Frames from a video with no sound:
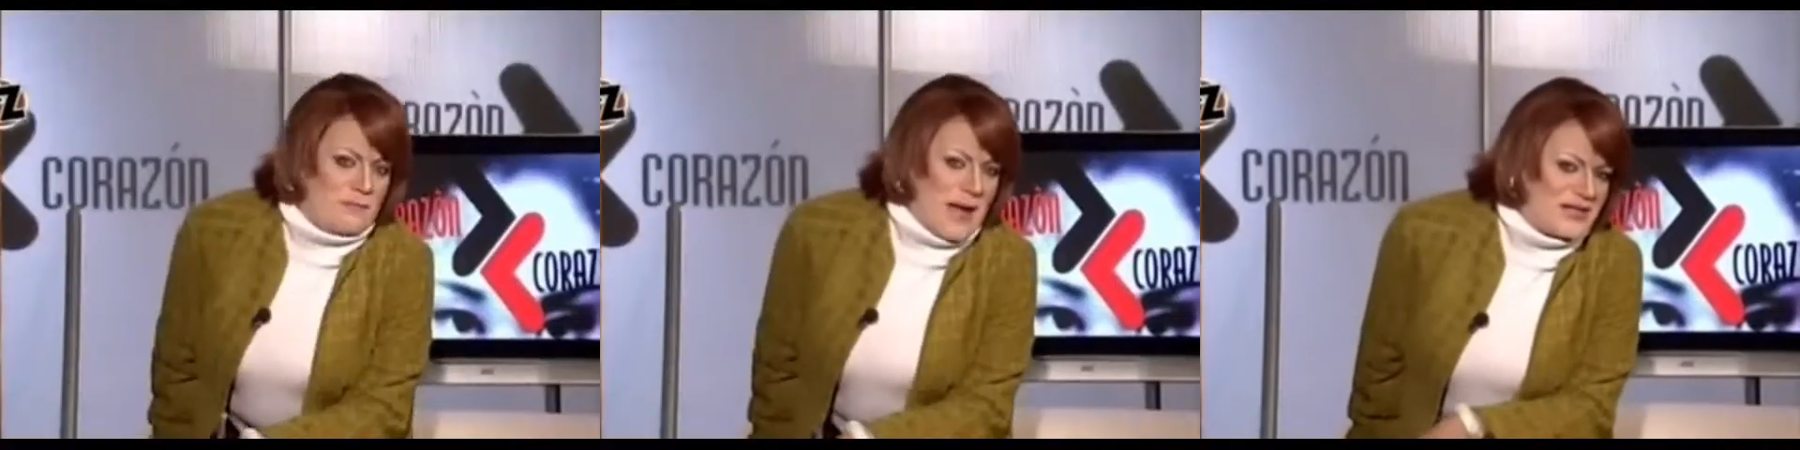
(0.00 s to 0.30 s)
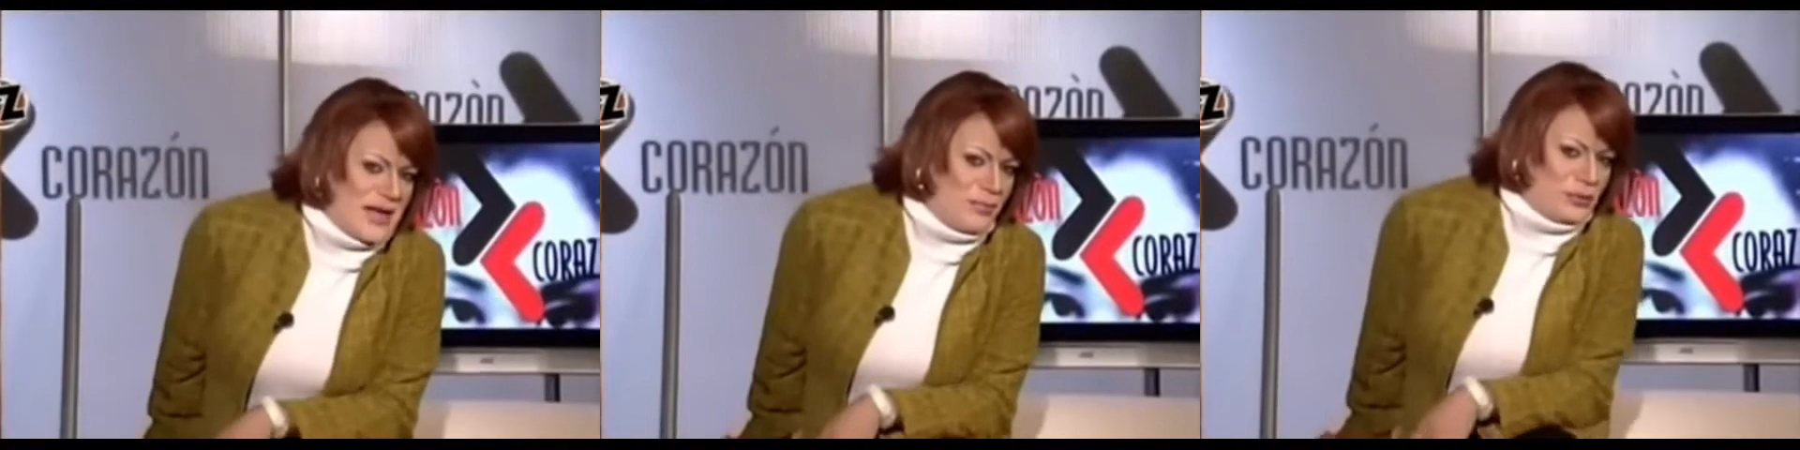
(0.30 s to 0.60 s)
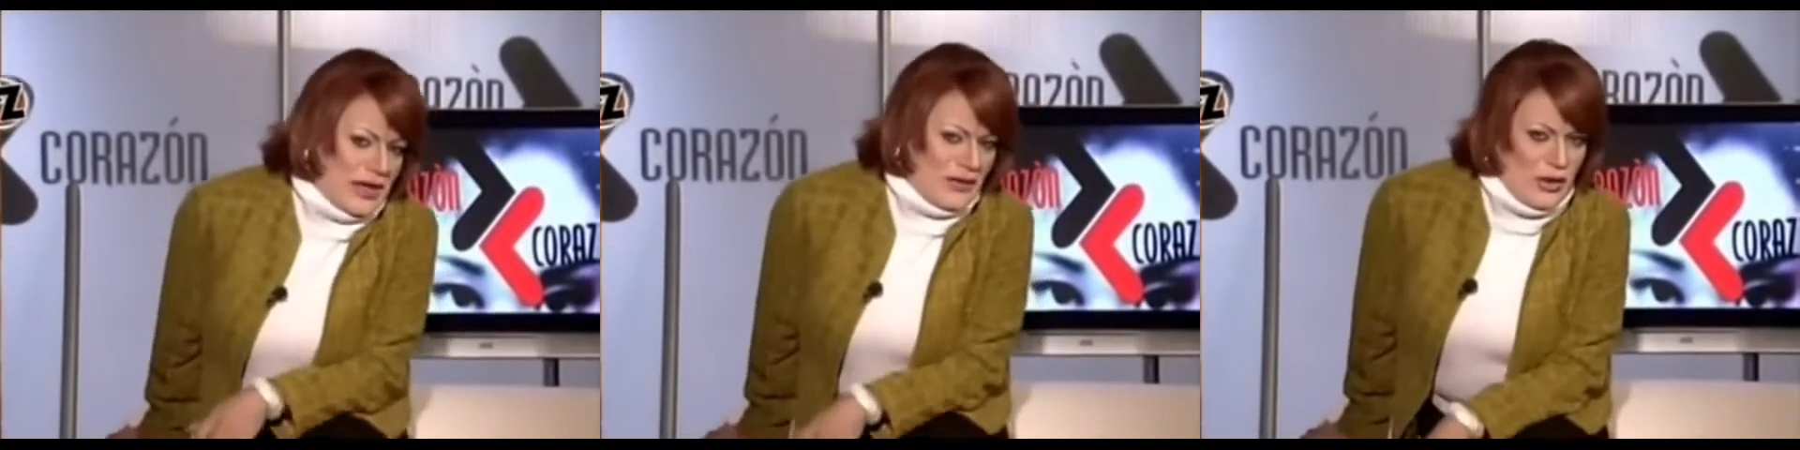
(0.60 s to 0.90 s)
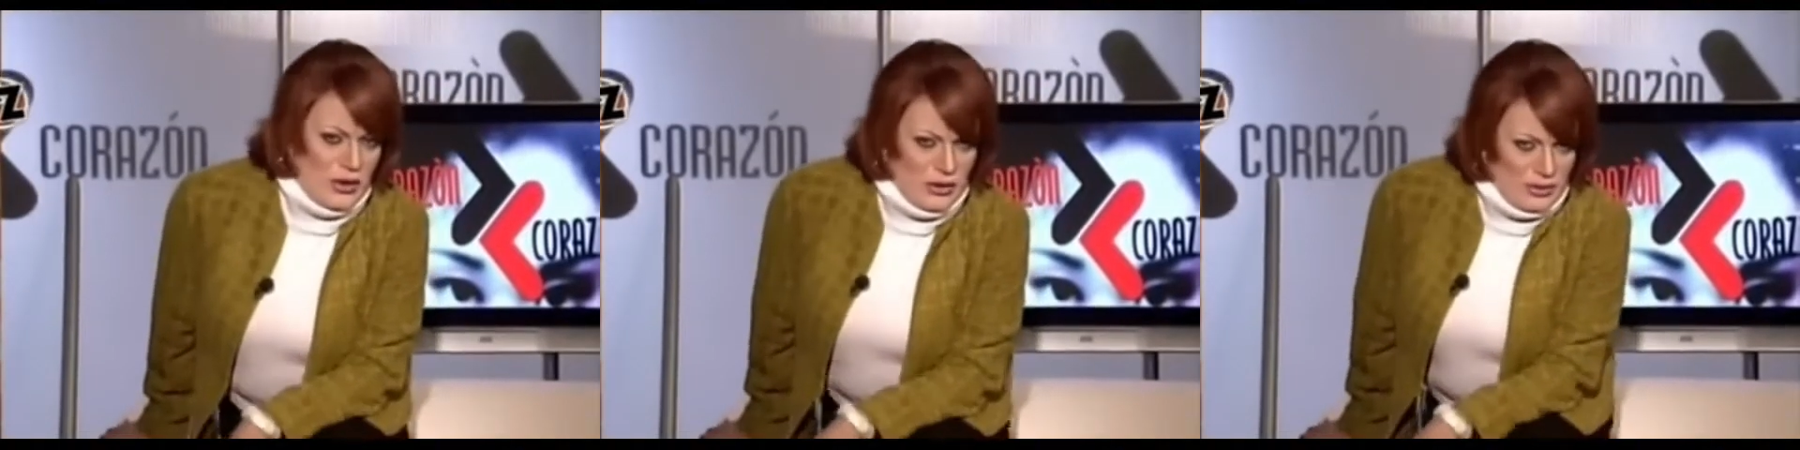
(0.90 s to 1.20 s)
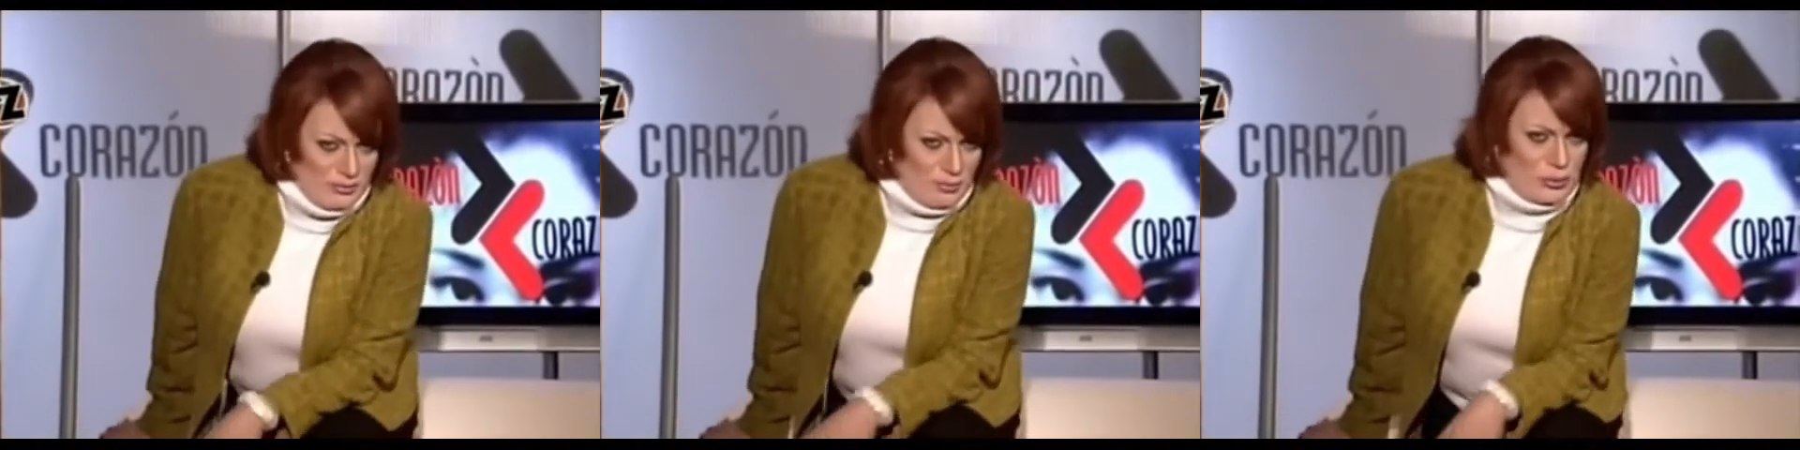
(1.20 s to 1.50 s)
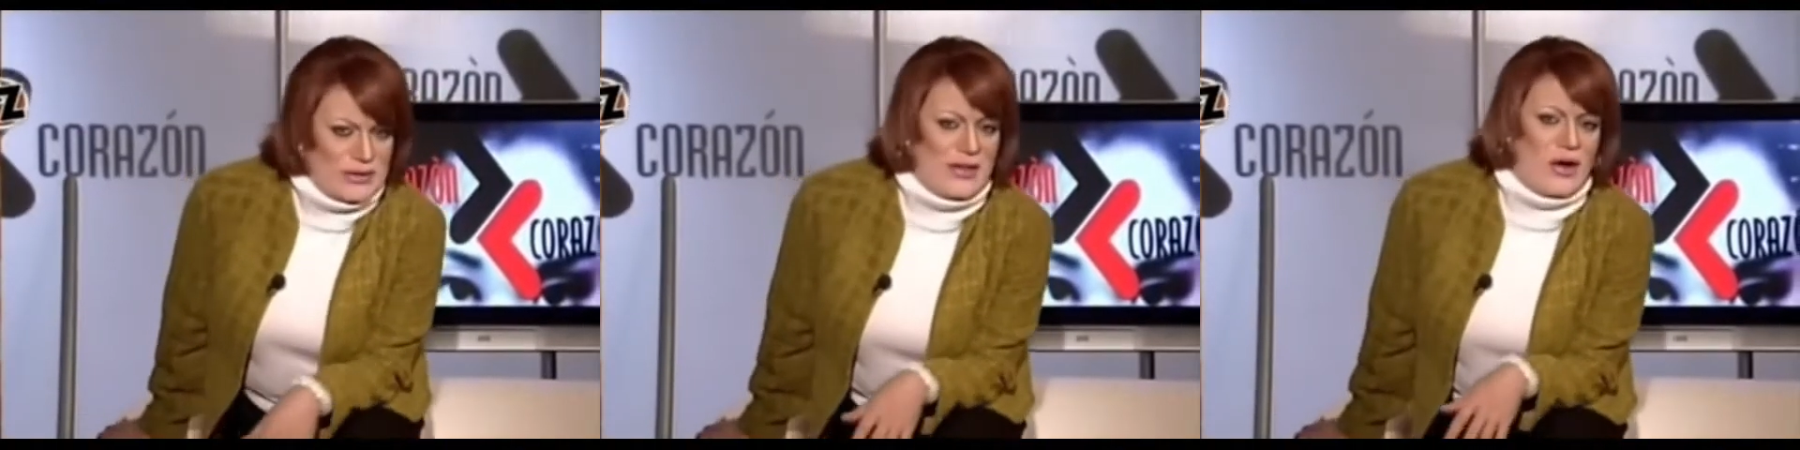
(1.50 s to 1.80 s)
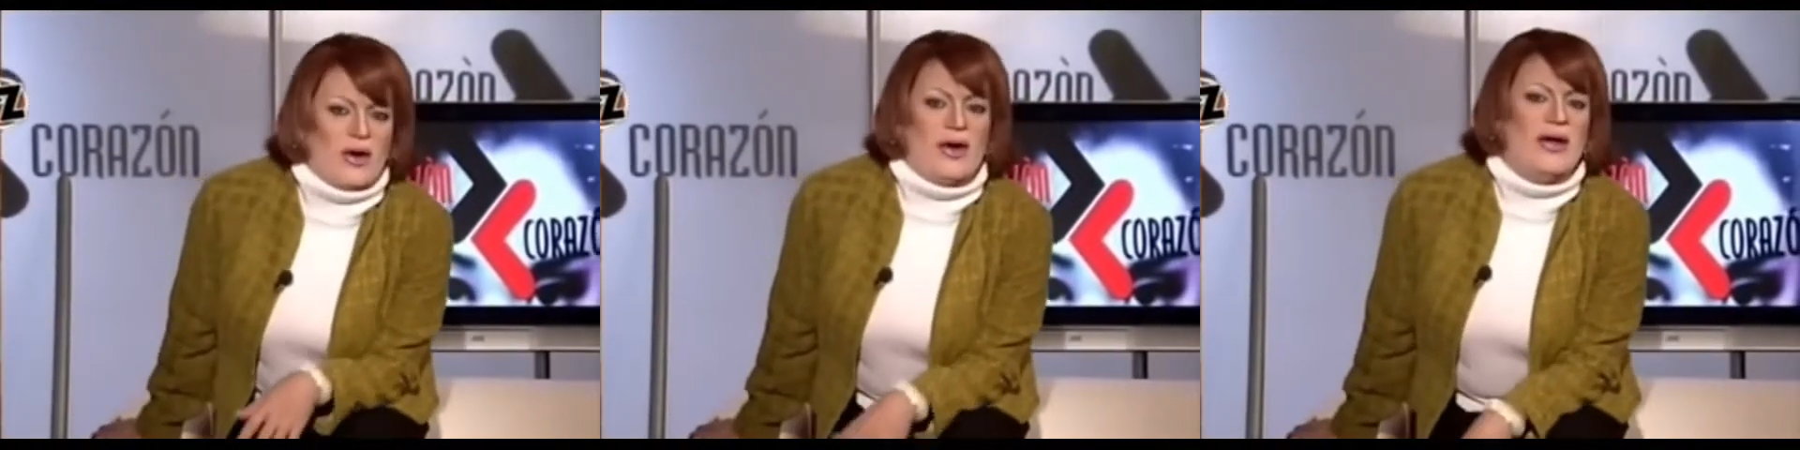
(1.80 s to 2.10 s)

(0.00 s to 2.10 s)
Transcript: Vaya putadón, putadón.